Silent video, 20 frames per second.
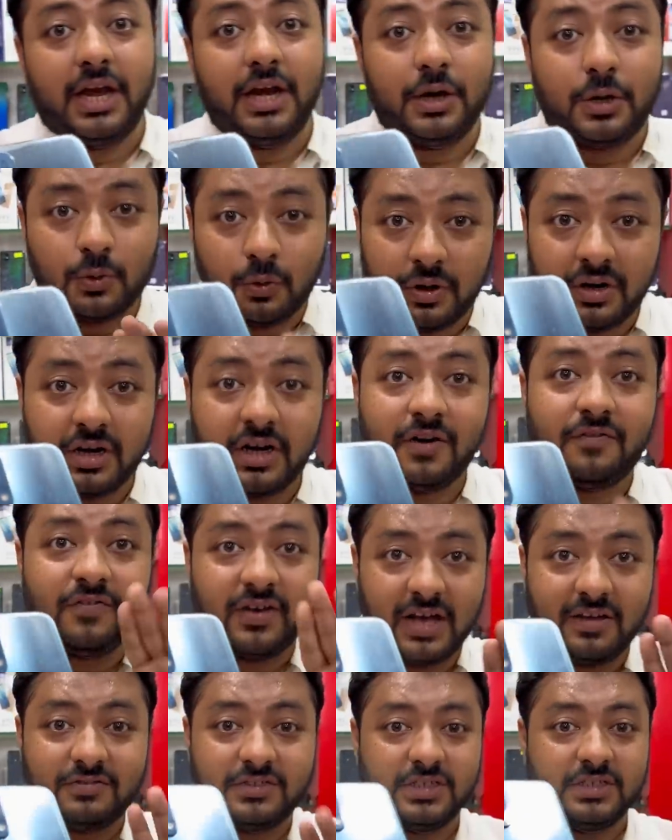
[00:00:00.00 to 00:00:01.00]
एन टू हंड्रेड
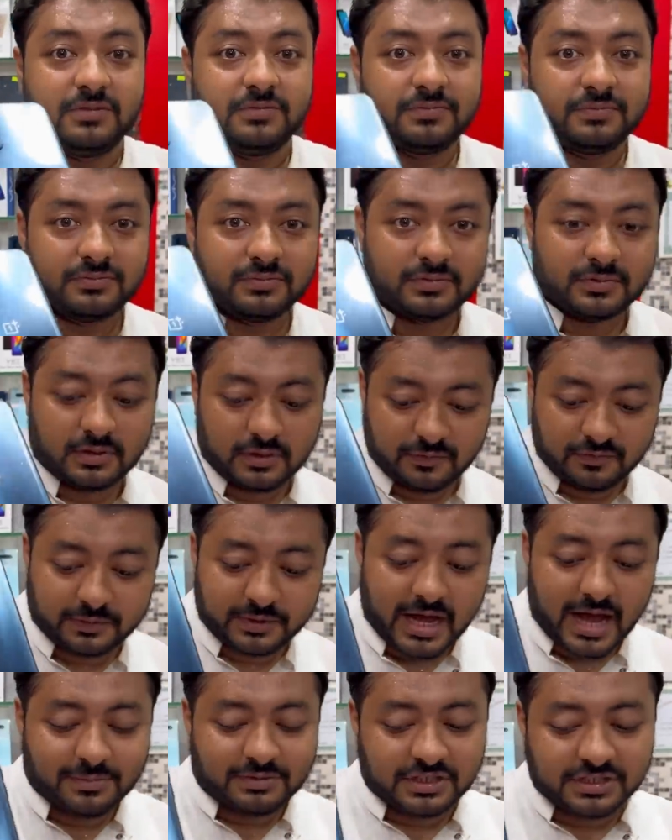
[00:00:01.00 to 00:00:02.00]
फाइव जी
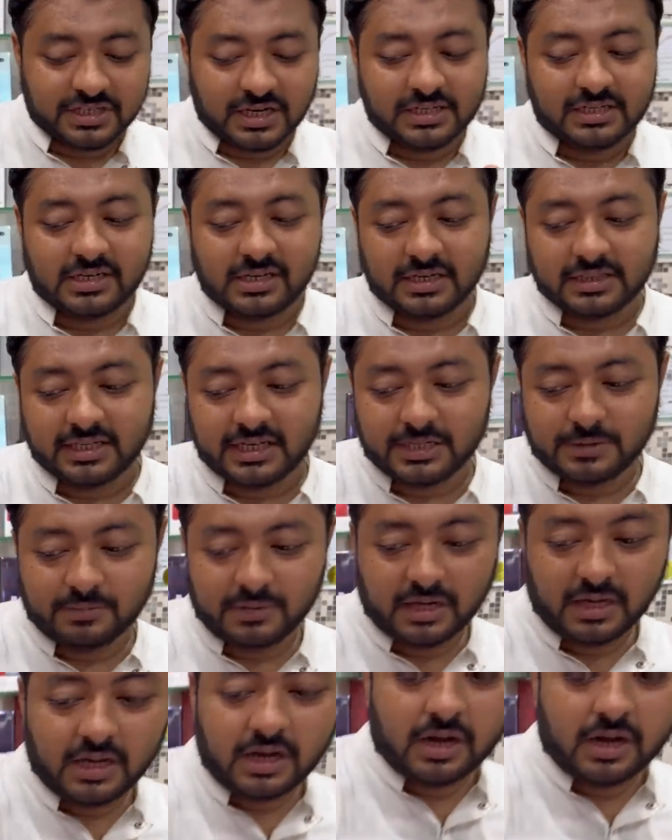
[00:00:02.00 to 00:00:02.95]
टाइप सी चार्जर लगता है इसमें